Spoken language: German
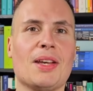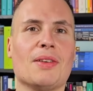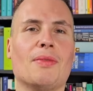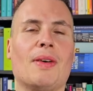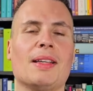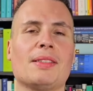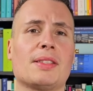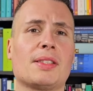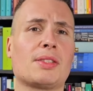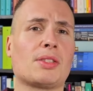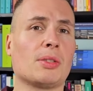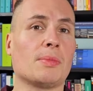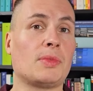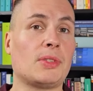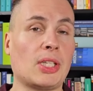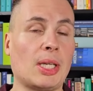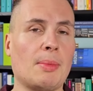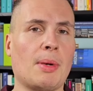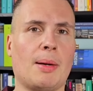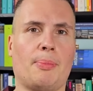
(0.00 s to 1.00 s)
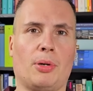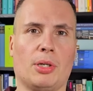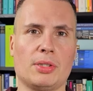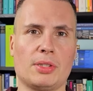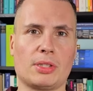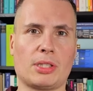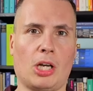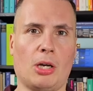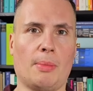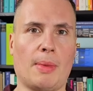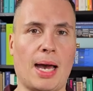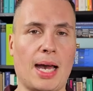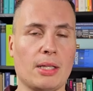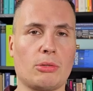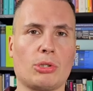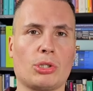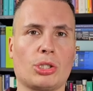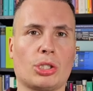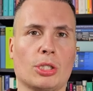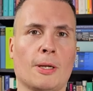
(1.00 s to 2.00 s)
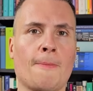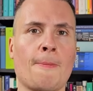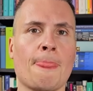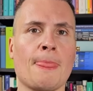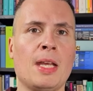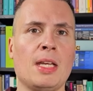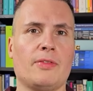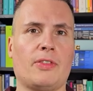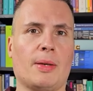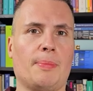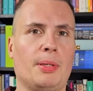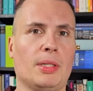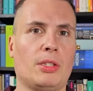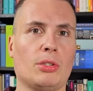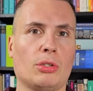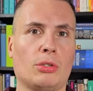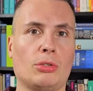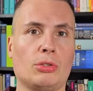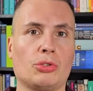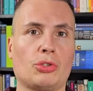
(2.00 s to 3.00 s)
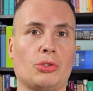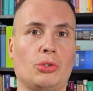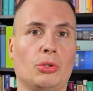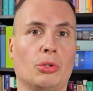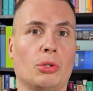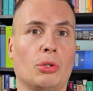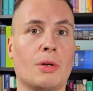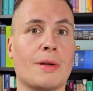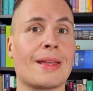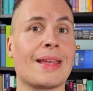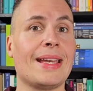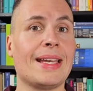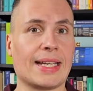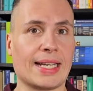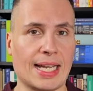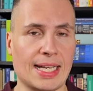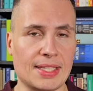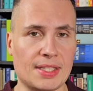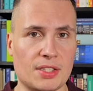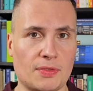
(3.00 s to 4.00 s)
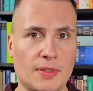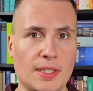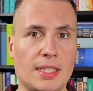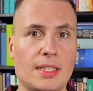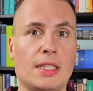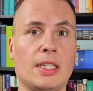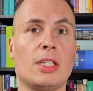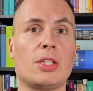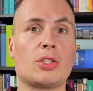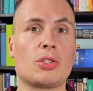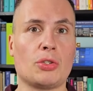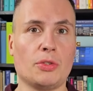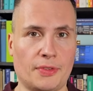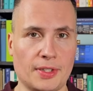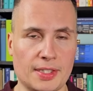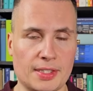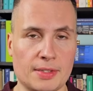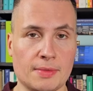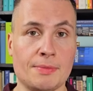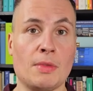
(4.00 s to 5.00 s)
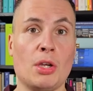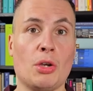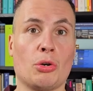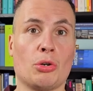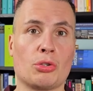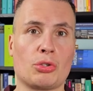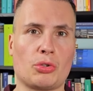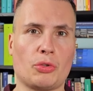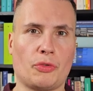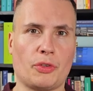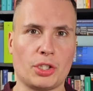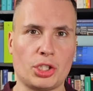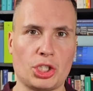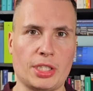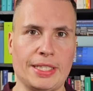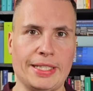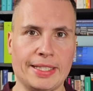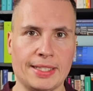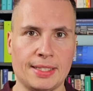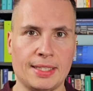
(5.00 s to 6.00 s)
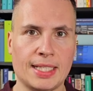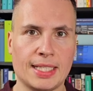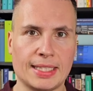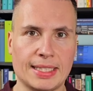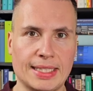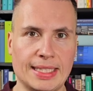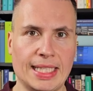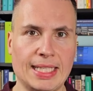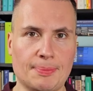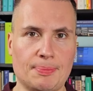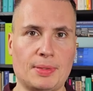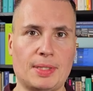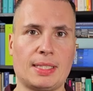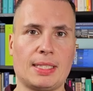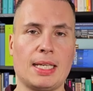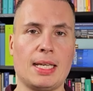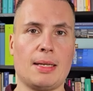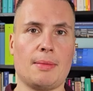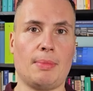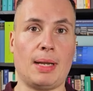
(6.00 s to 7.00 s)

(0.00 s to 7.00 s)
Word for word: was es zum Thema posttraumatische Verbitterungsstörung ganz wichtig zu wissen und zu verstehen gibt.